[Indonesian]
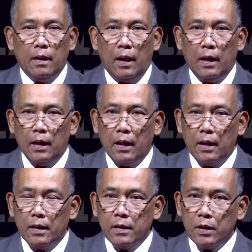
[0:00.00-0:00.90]

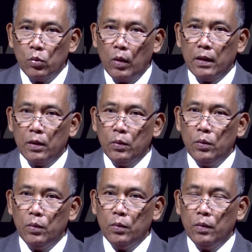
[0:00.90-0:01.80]
adalah
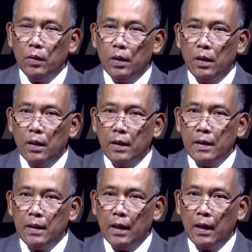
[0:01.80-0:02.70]
sesuatu
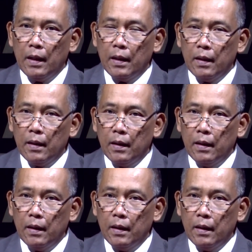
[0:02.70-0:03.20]
yang